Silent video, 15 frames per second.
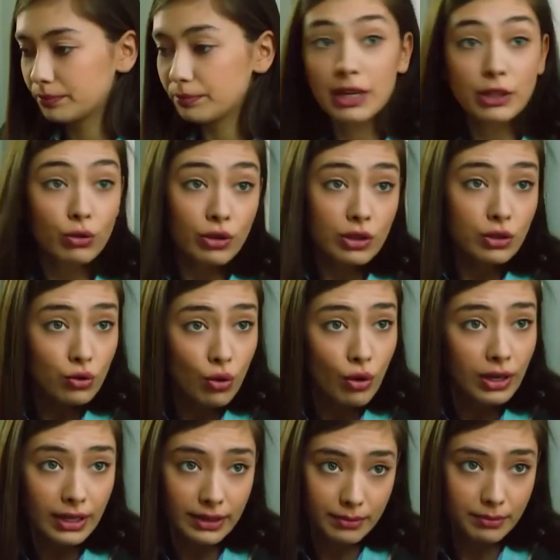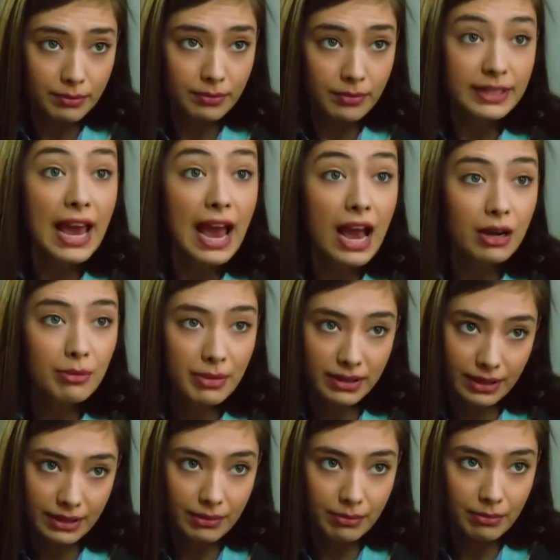Le dije que no fuera, pero no le
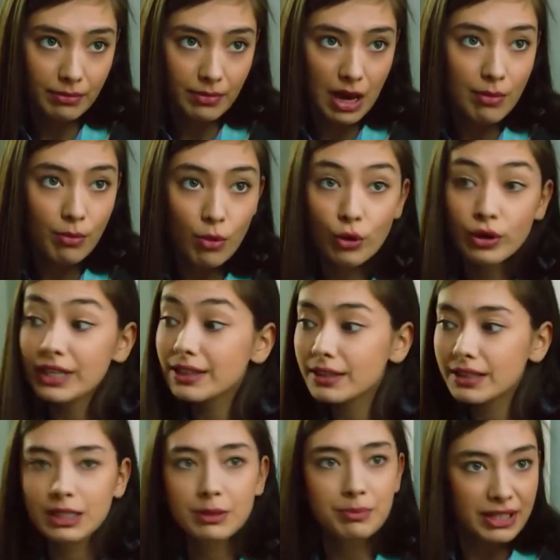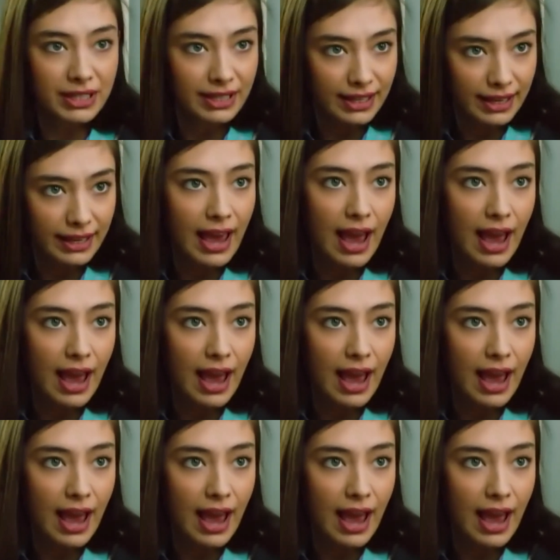importó. Cuando llegué a mi casa ya